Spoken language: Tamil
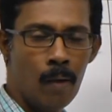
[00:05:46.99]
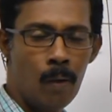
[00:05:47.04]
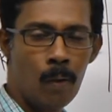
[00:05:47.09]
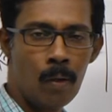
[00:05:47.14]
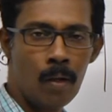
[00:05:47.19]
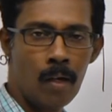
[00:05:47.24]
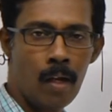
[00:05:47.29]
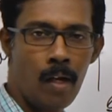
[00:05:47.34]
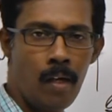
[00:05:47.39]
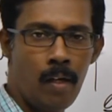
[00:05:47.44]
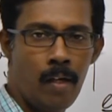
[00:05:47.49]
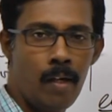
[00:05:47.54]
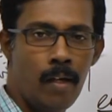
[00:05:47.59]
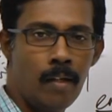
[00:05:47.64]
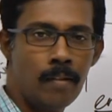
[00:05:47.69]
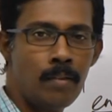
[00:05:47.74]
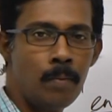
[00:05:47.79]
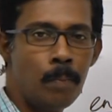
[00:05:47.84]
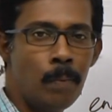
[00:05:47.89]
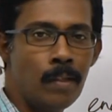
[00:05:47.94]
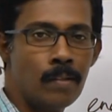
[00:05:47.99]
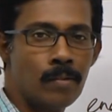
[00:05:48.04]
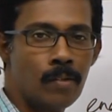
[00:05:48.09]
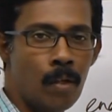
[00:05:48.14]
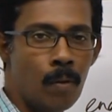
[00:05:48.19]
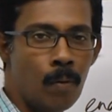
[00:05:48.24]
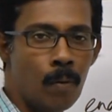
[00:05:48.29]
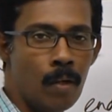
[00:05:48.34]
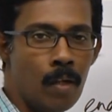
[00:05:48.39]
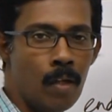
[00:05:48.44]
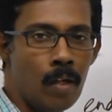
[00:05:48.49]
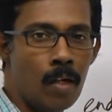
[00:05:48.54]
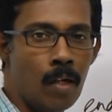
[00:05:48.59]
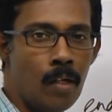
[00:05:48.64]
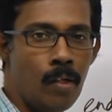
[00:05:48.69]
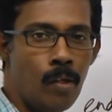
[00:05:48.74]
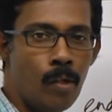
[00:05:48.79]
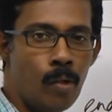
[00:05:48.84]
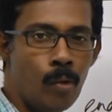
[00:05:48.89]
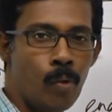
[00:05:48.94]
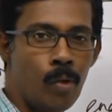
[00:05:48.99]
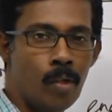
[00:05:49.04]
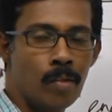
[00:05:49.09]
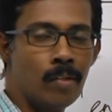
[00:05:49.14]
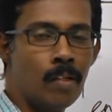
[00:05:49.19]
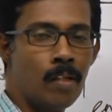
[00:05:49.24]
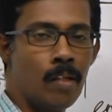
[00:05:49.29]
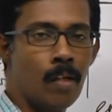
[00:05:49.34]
ஒரு நைன்டி டெசிபிள் சவுண்டில் கண்டினியூஸாக